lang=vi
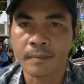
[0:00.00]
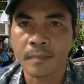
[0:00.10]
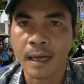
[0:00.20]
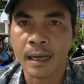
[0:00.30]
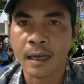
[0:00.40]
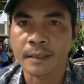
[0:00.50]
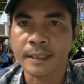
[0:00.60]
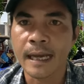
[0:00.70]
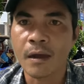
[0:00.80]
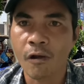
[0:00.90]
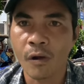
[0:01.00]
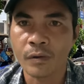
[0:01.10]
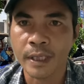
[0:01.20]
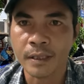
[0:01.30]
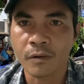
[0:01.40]
mà giang
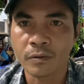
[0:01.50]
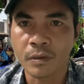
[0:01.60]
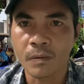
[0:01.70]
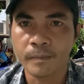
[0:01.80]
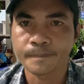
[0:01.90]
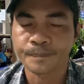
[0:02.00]
hồ vậy cô chú